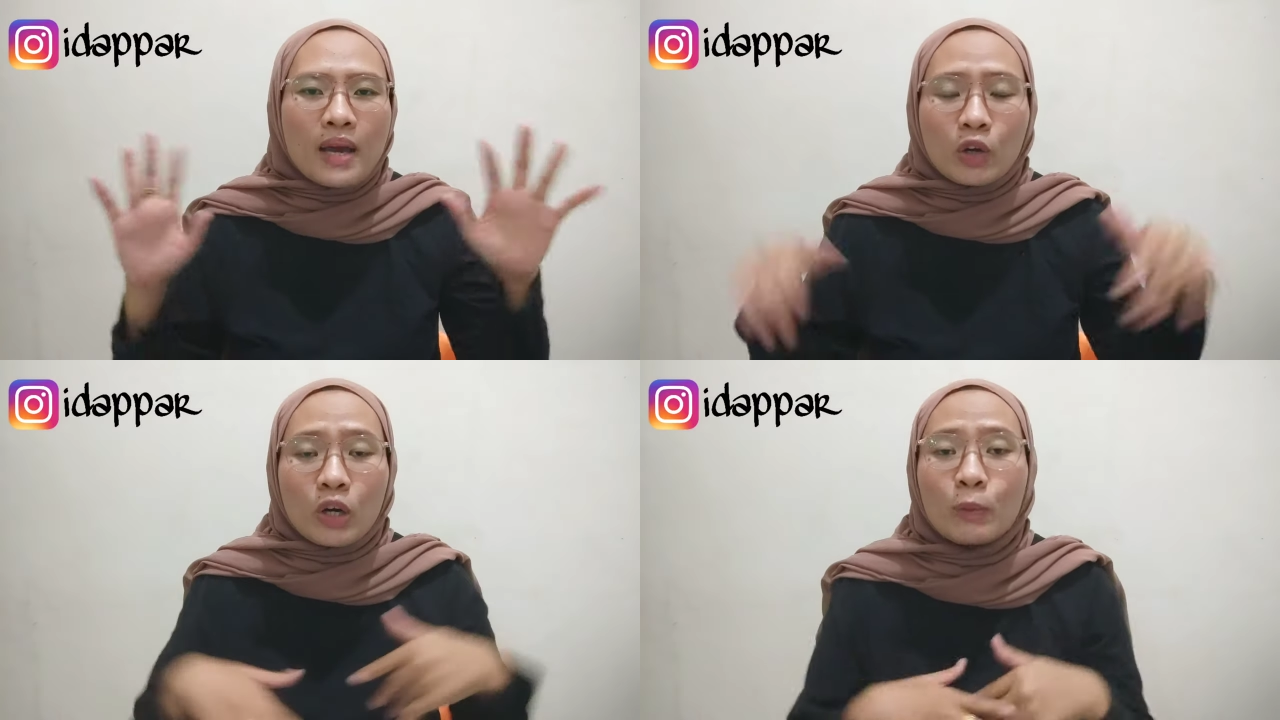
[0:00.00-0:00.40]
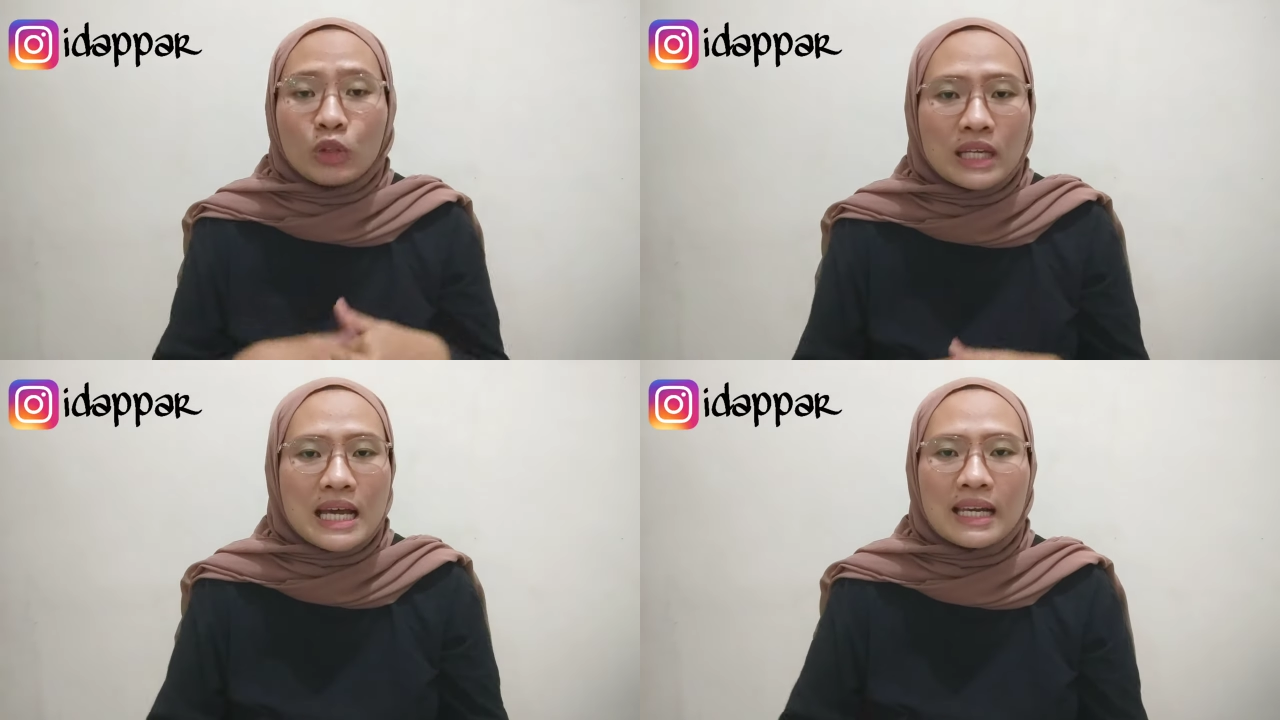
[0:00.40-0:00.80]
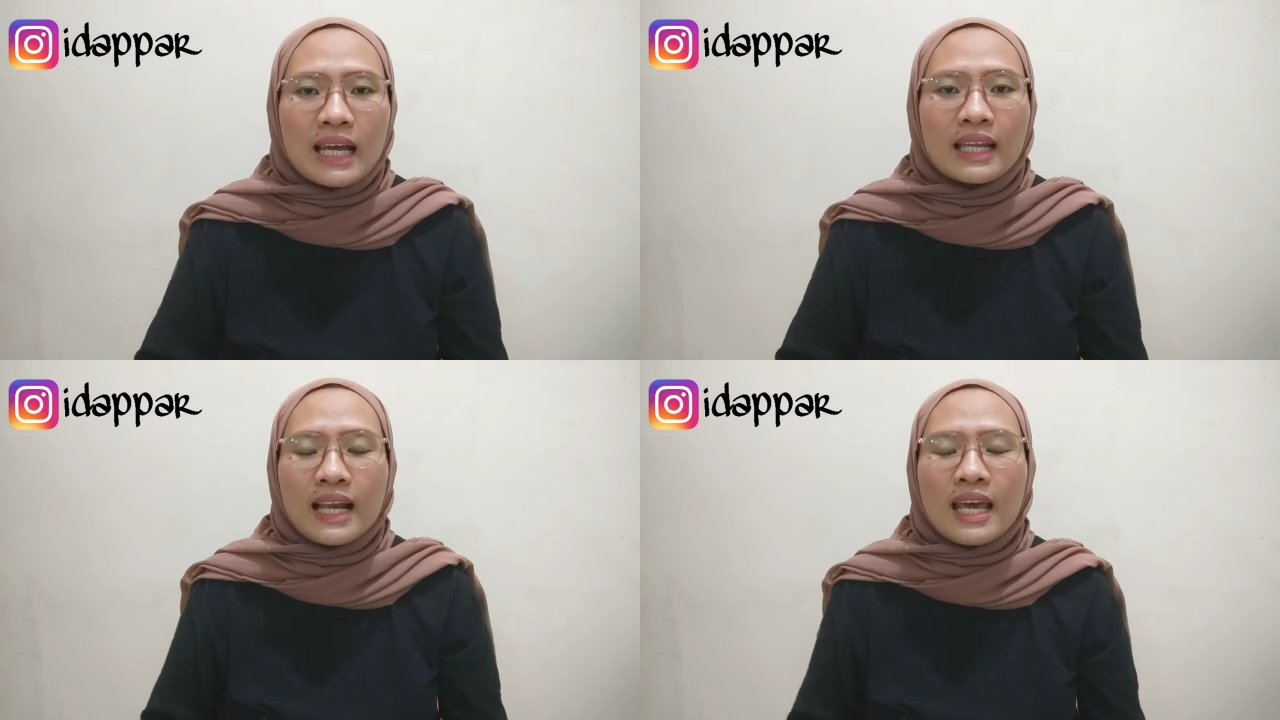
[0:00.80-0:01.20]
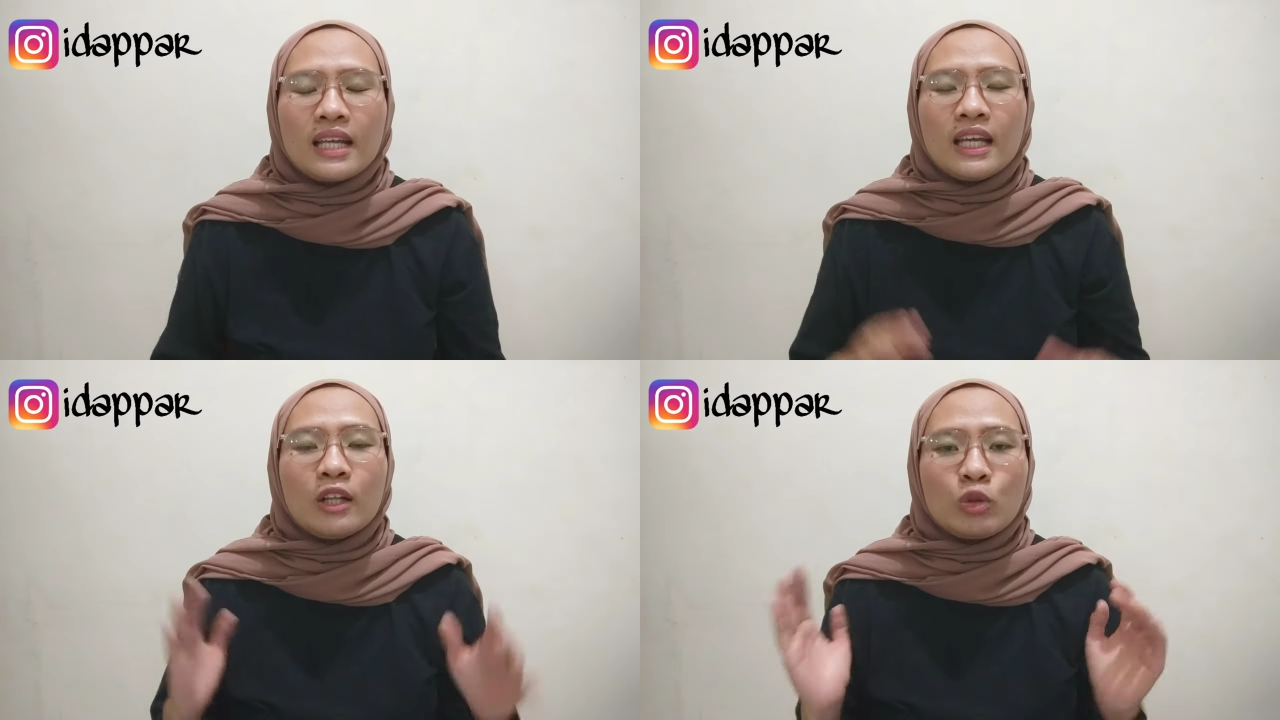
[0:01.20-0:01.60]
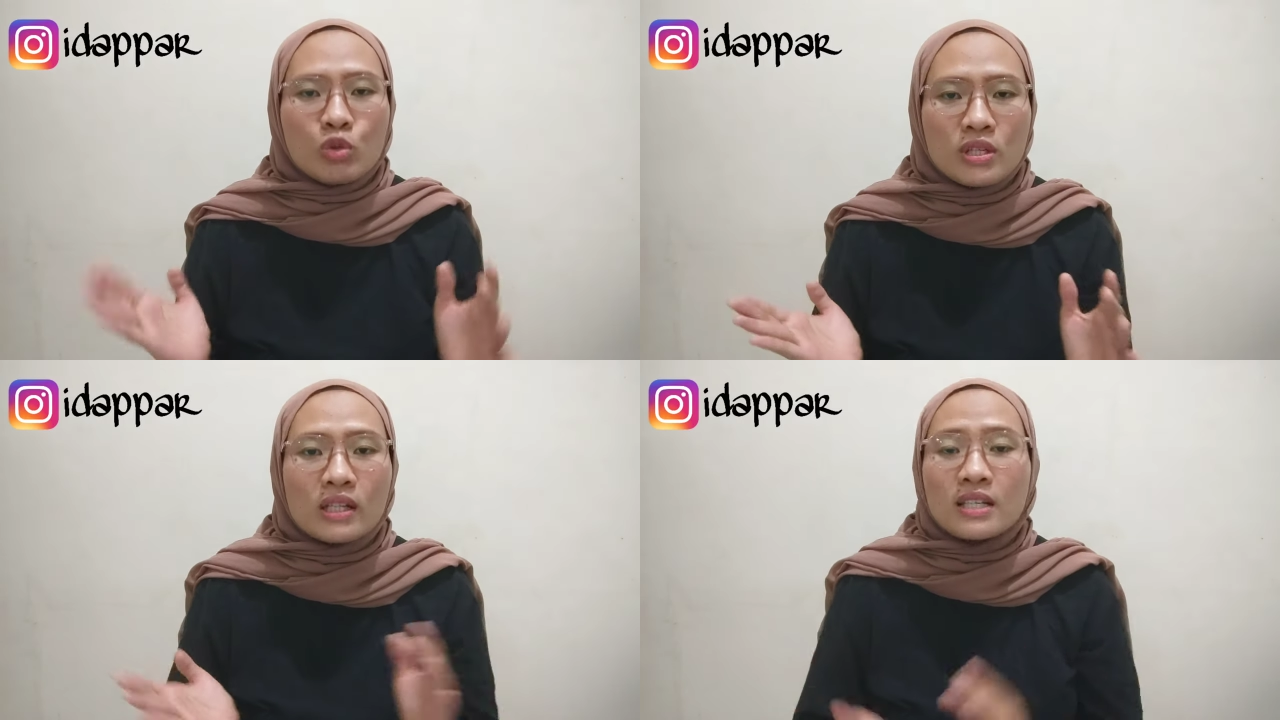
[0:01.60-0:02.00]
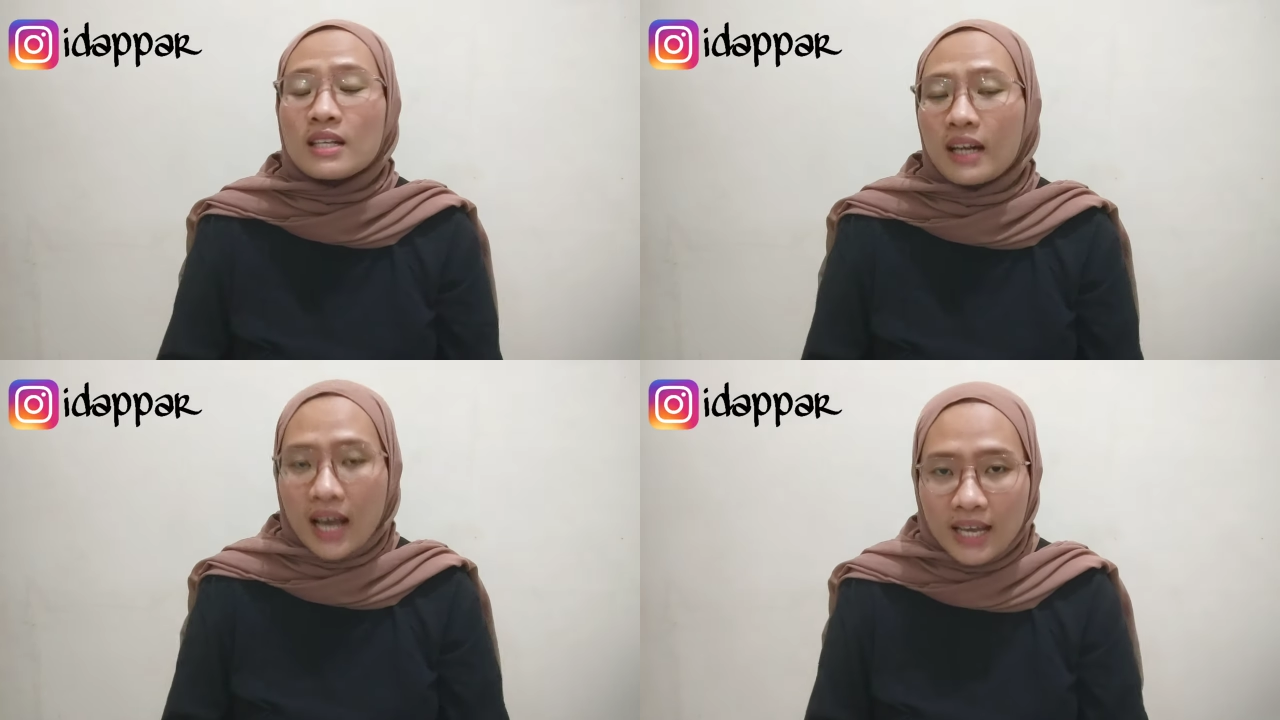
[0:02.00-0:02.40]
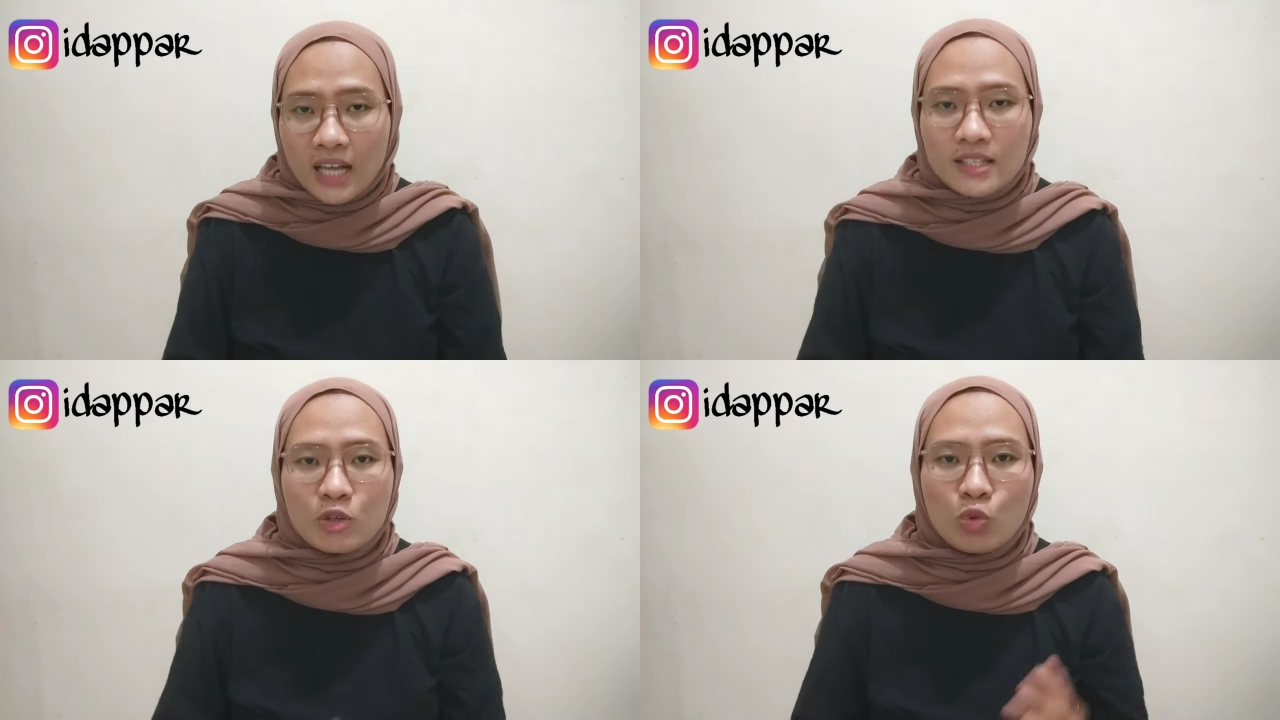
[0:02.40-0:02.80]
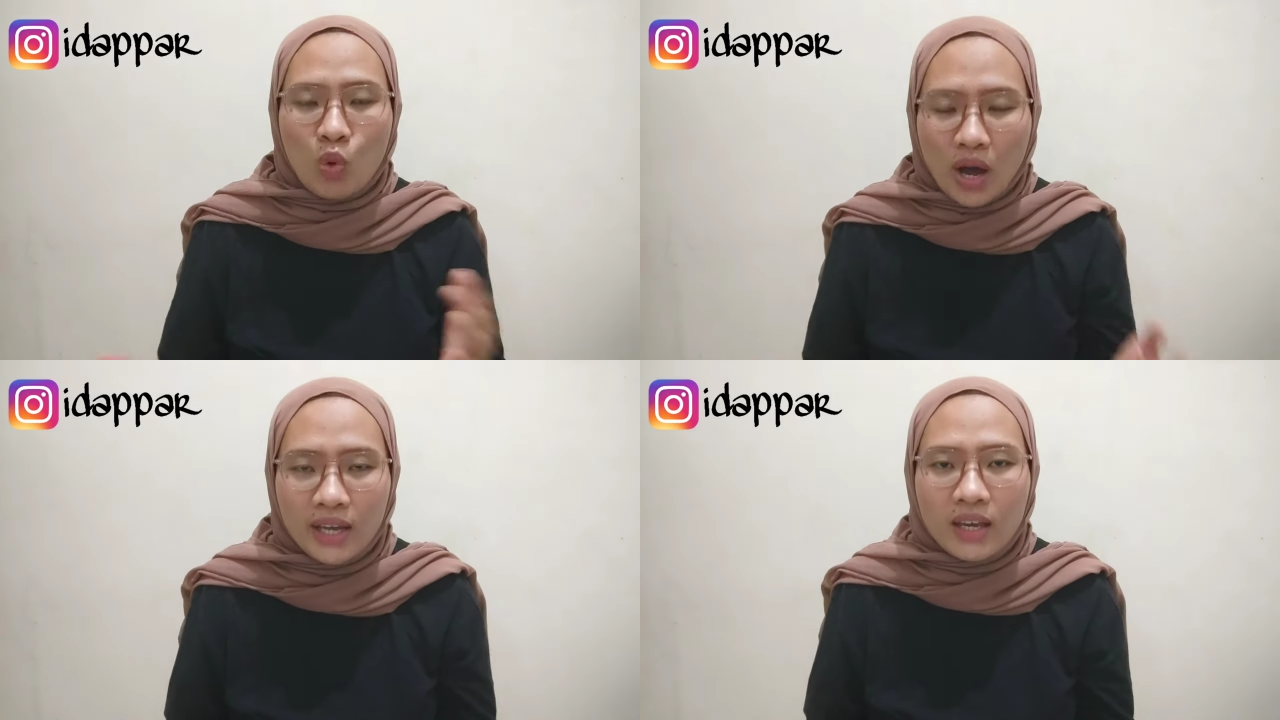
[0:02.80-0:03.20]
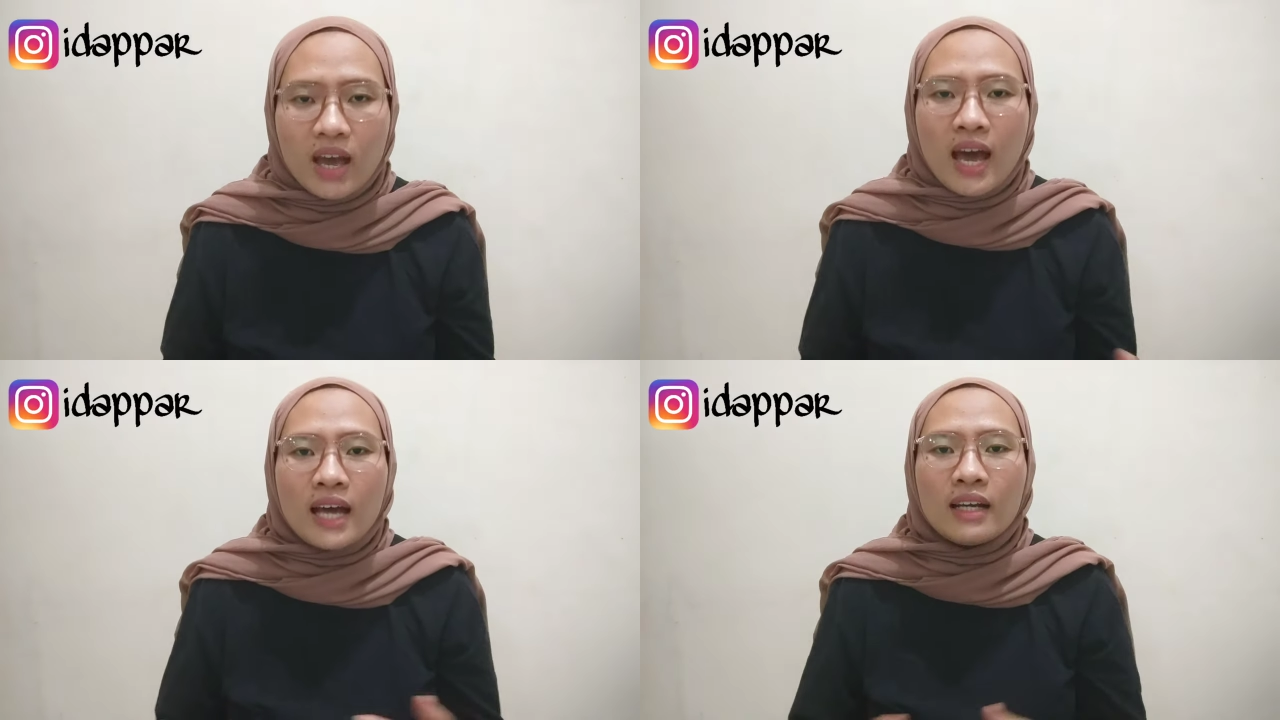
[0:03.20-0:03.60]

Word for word: background putih dan lain-lain itu sih terserah ya sesuai